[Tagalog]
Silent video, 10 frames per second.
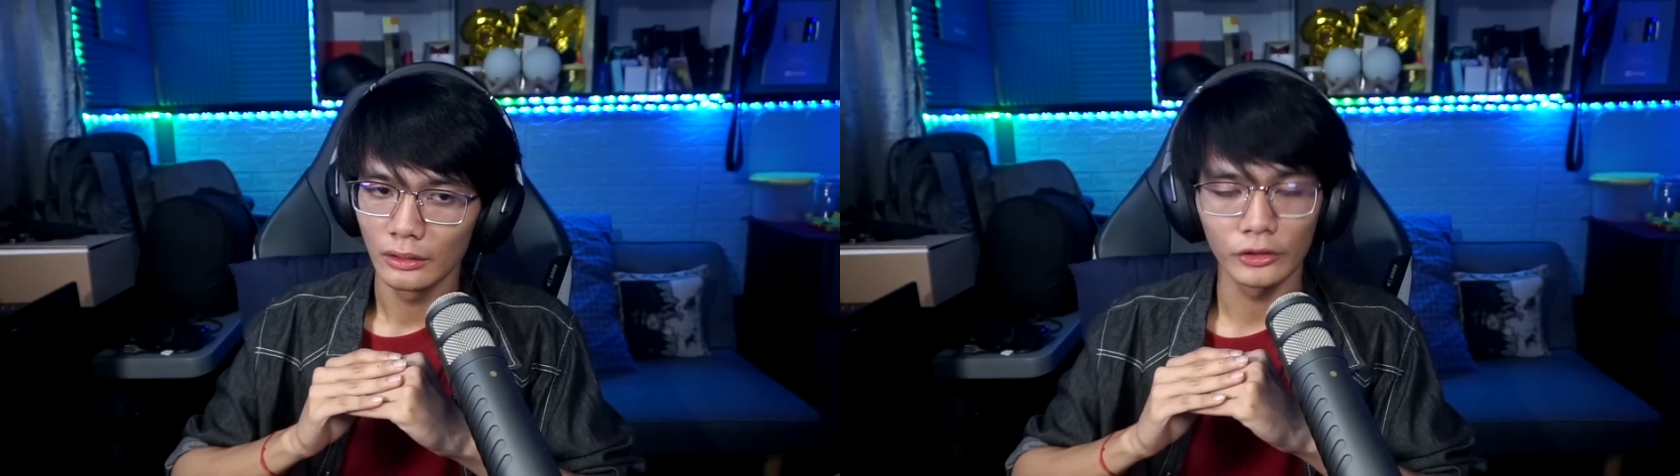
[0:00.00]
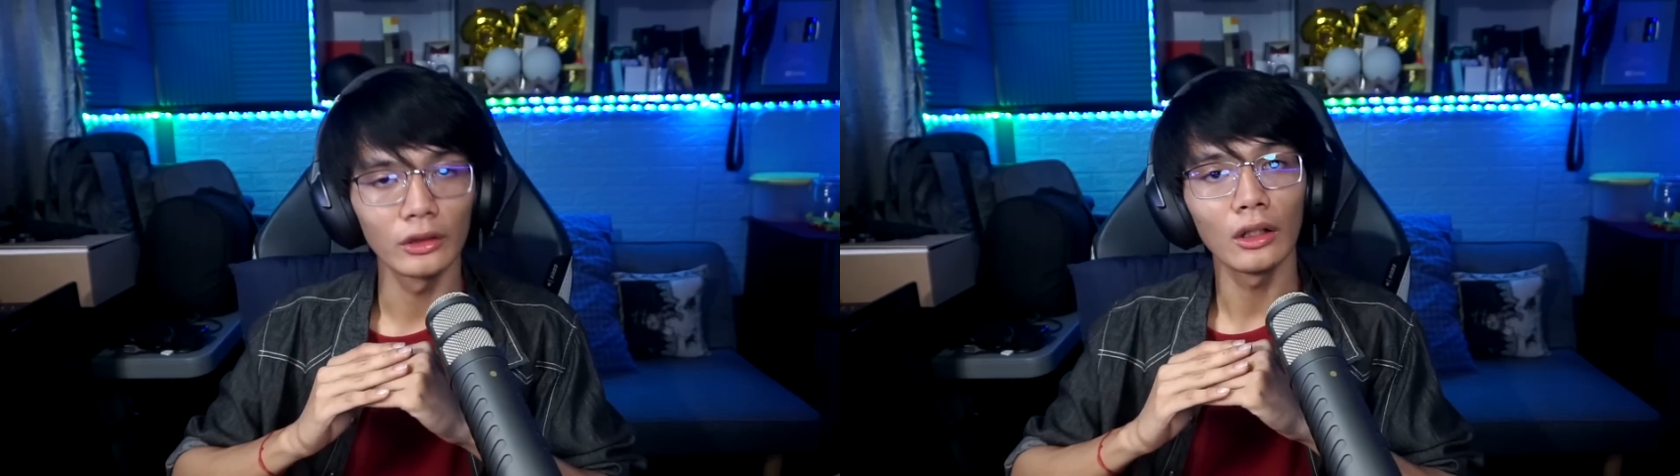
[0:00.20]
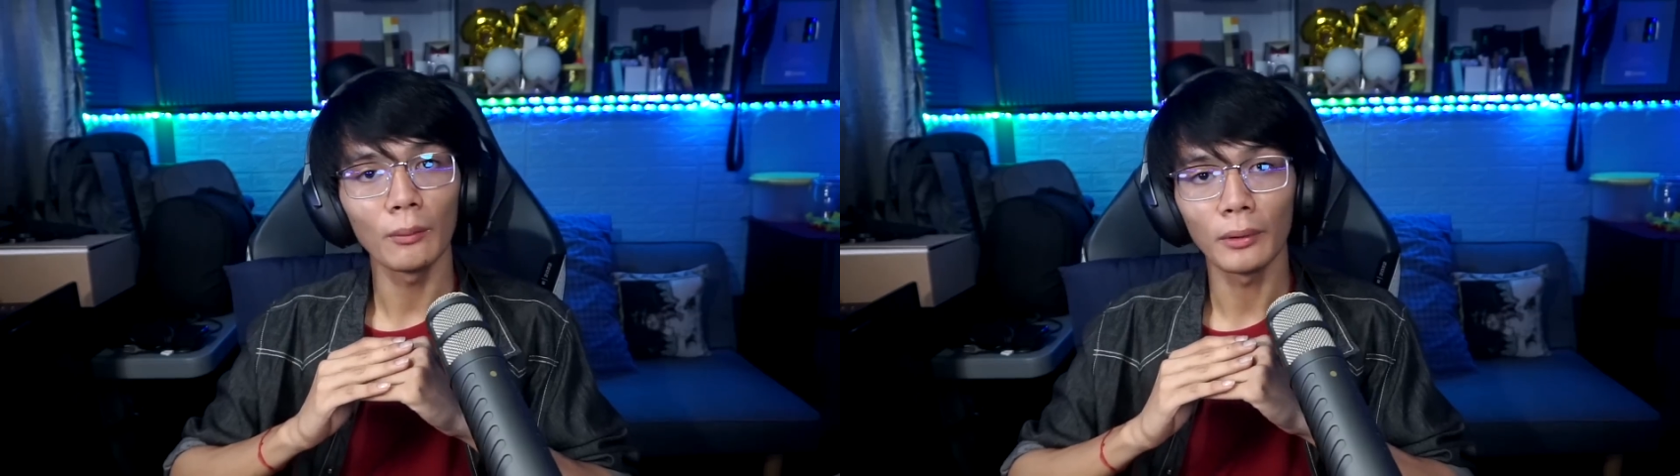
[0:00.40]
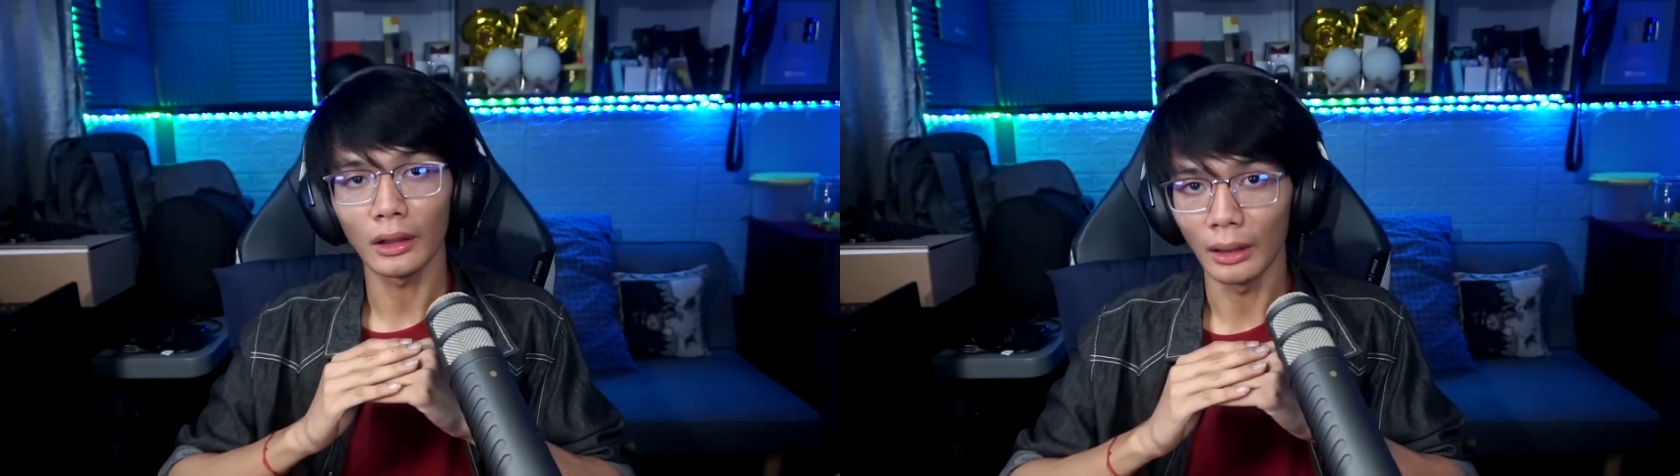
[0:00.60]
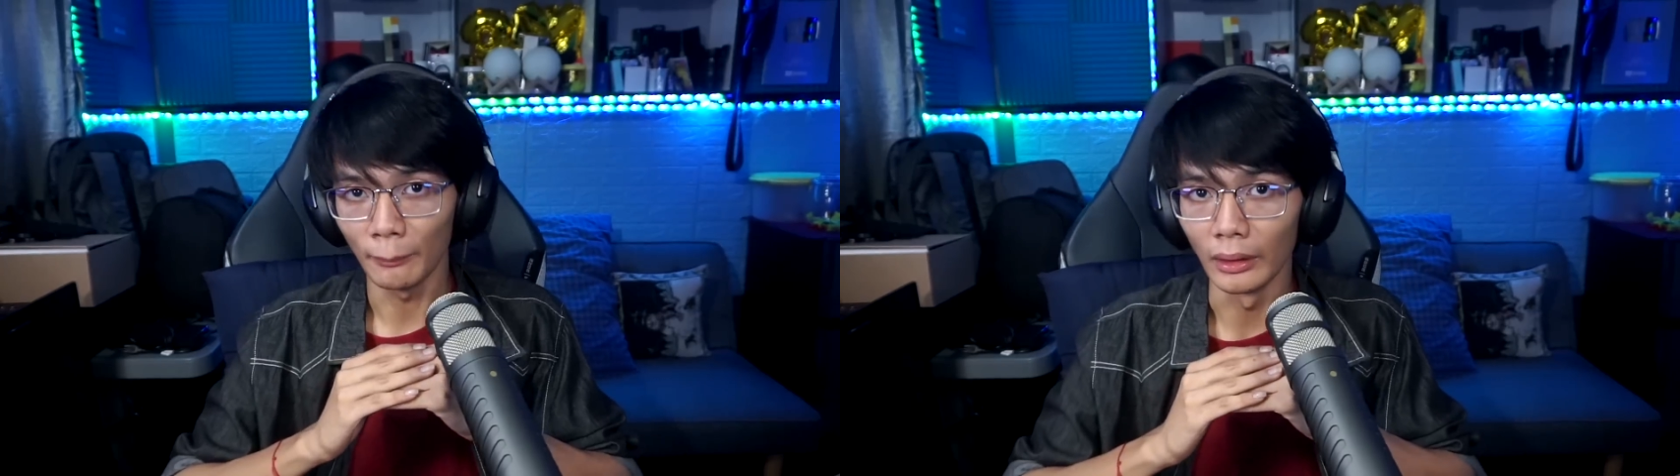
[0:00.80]
Surely ako
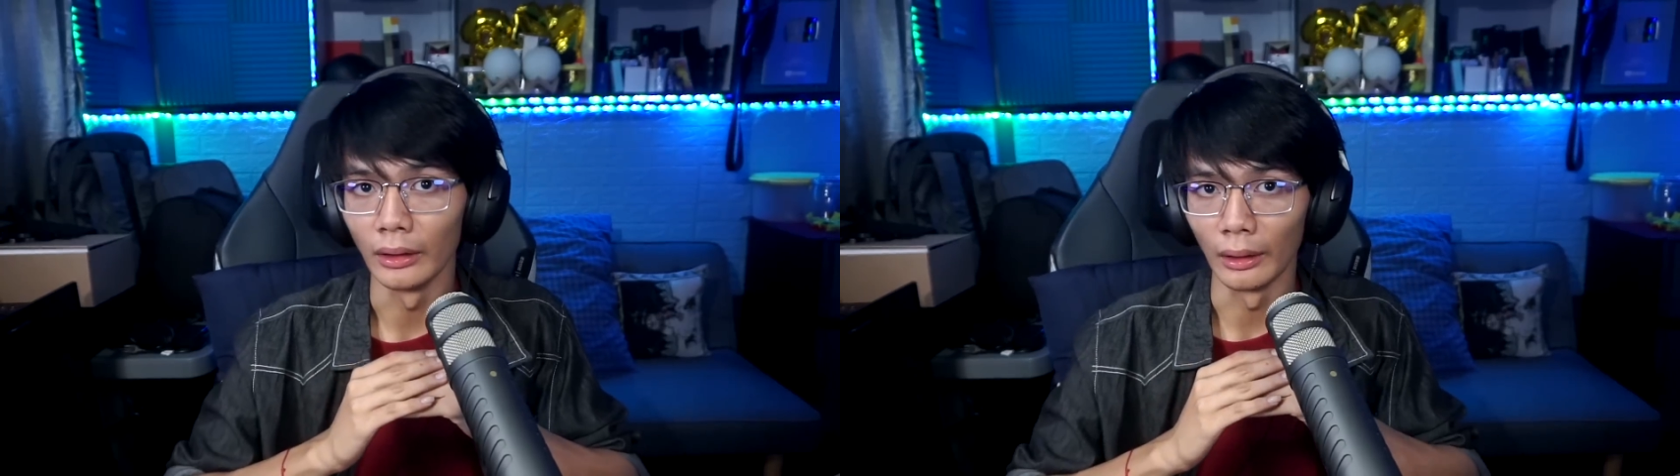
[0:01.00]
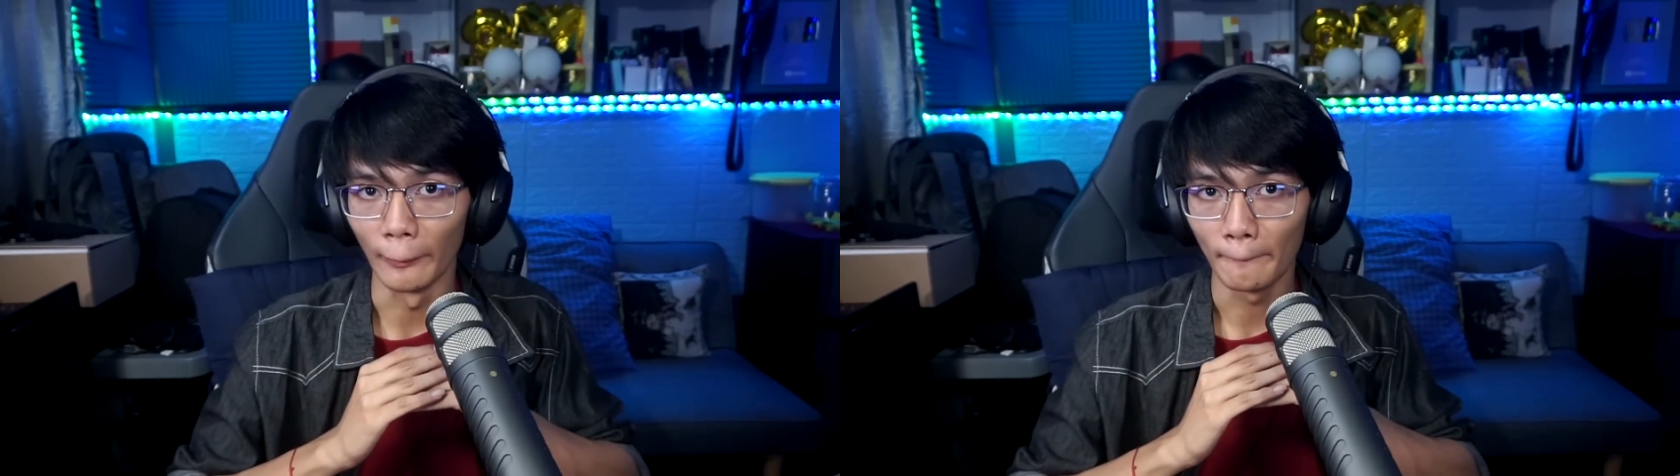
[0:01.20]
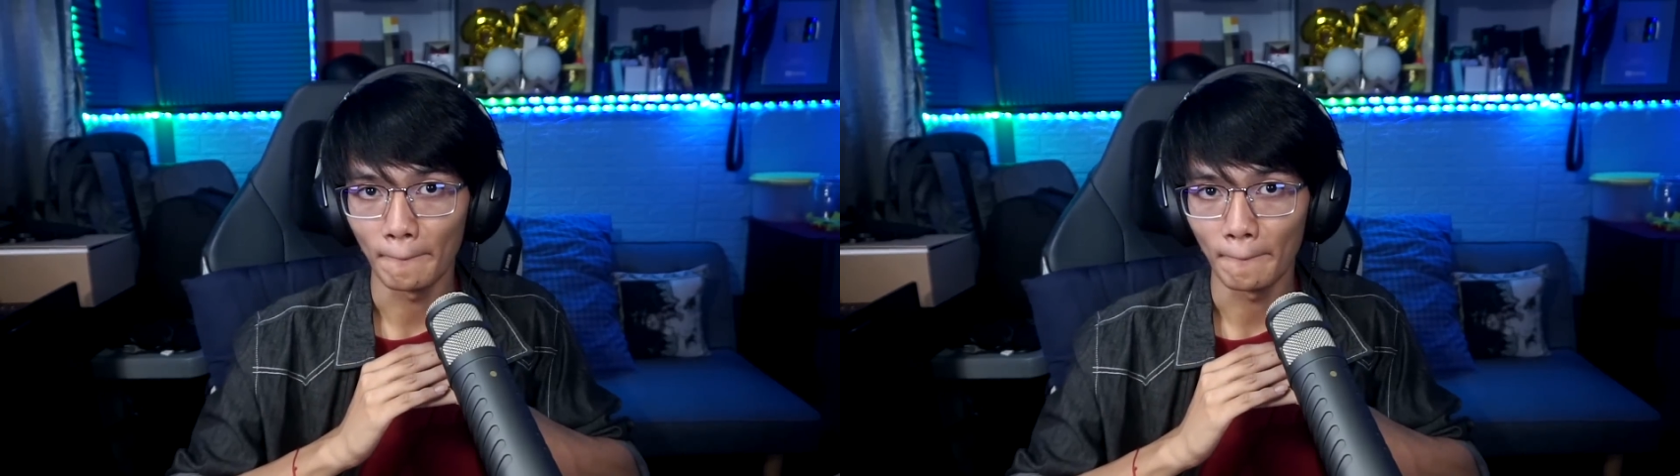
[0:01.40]
magkakamali ka.